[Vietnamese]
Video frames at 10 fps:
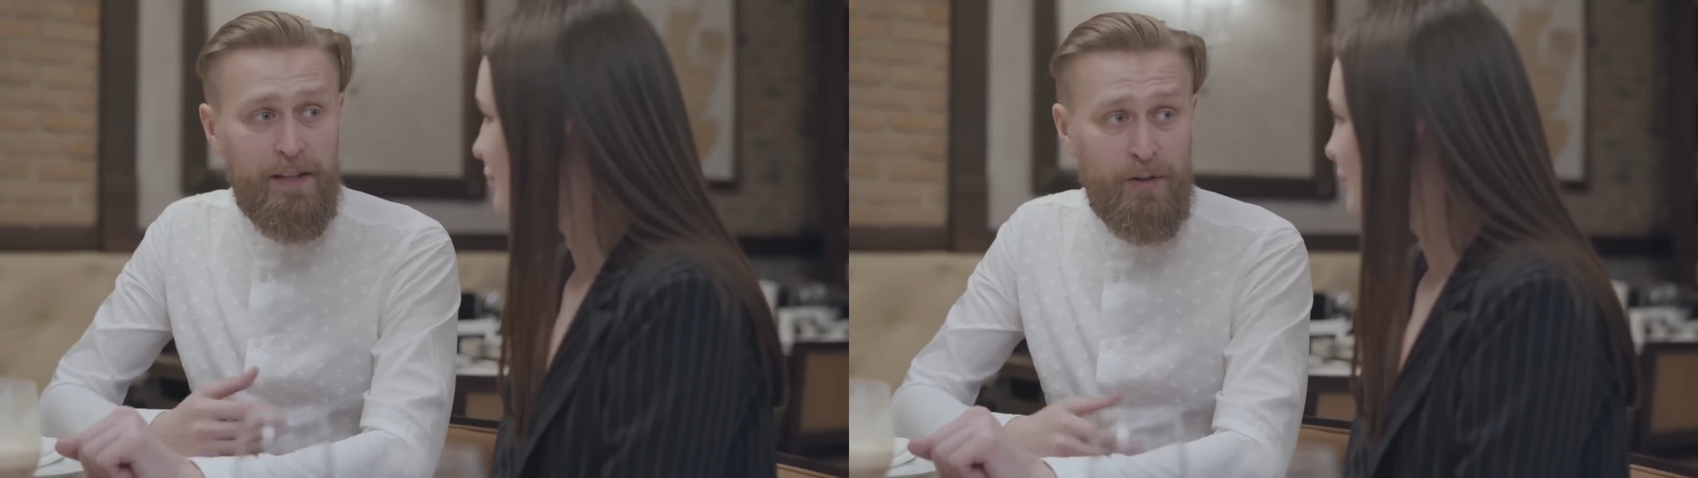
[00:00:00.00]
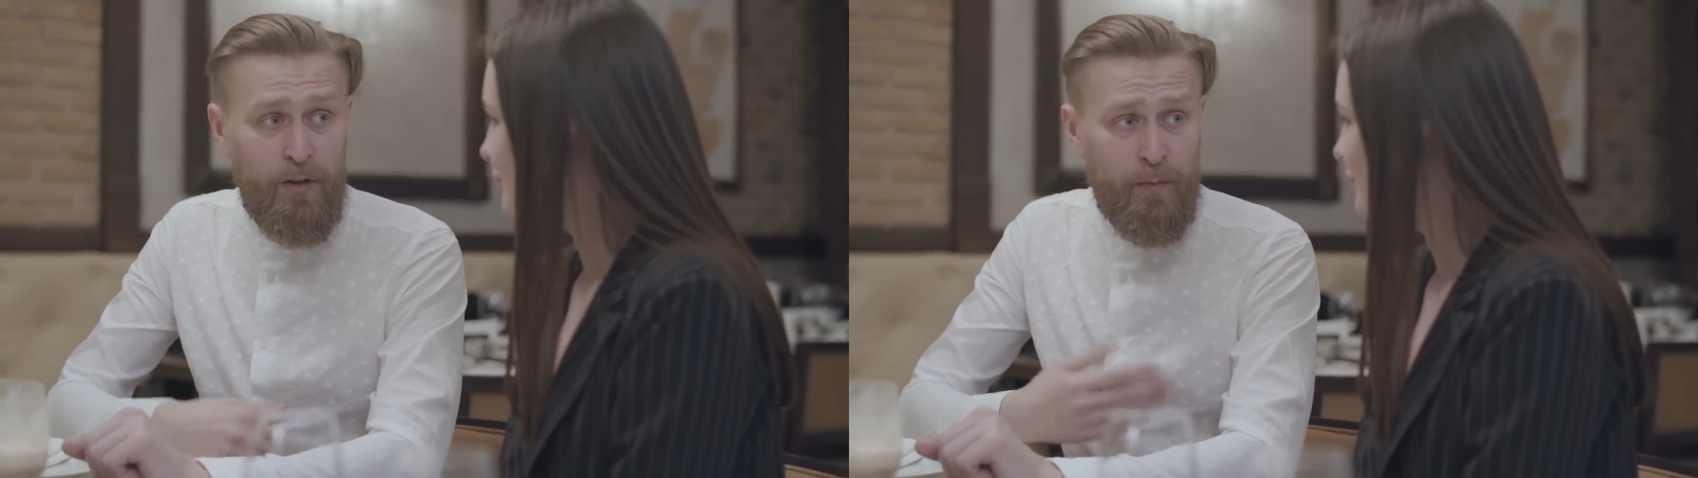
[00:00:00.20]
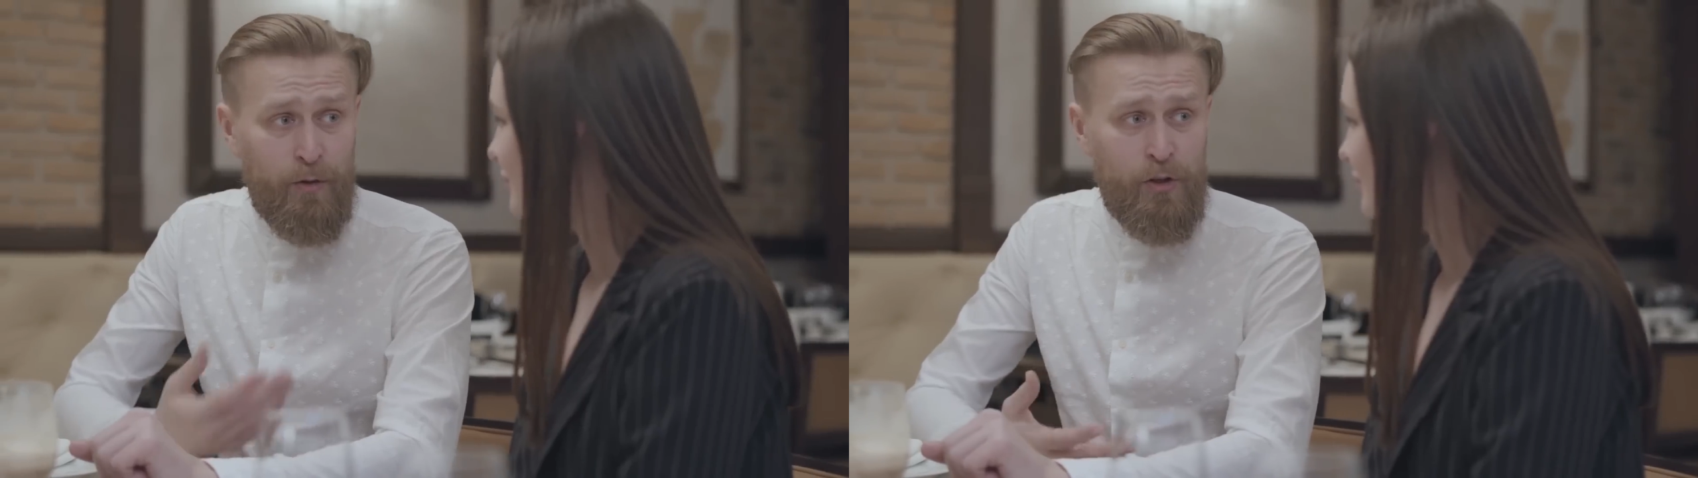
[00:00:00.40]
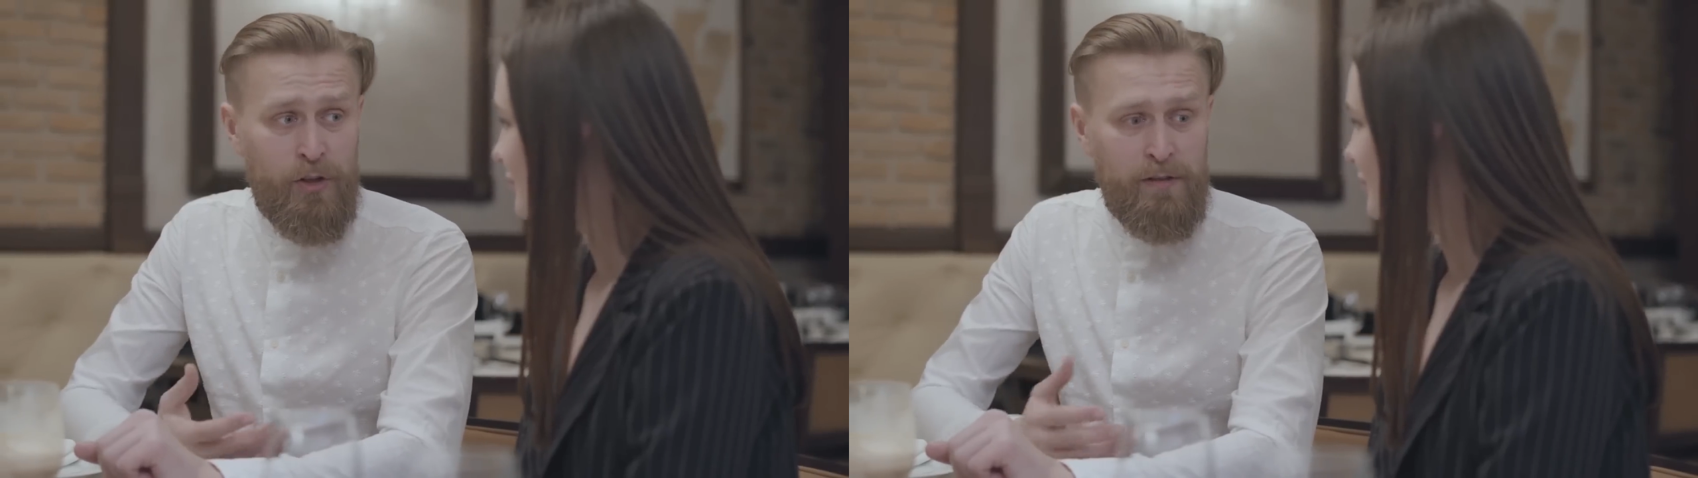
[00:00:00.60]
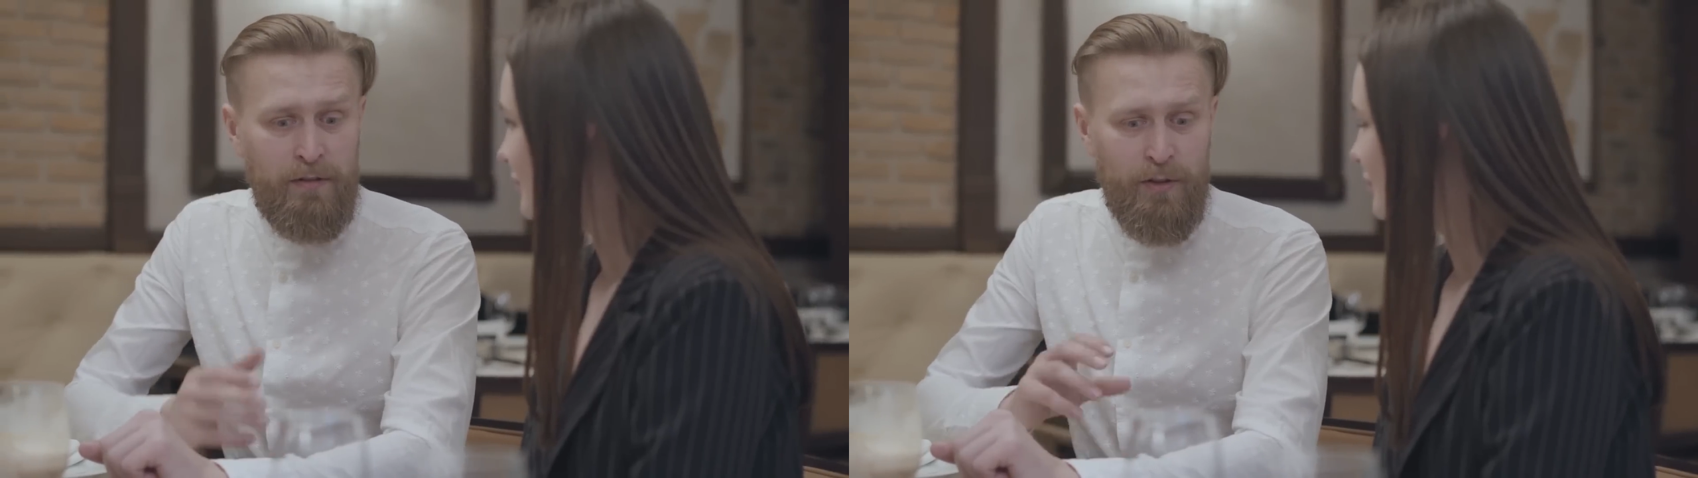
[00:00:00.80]
con cái
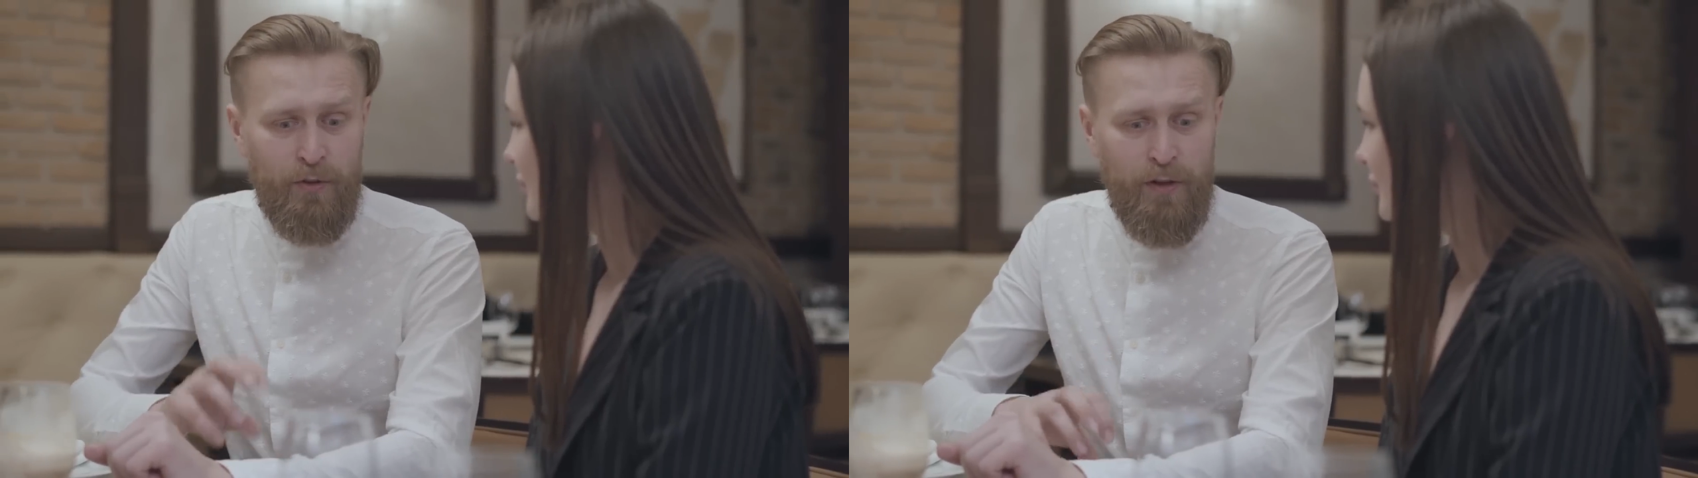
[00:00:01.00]
sẽ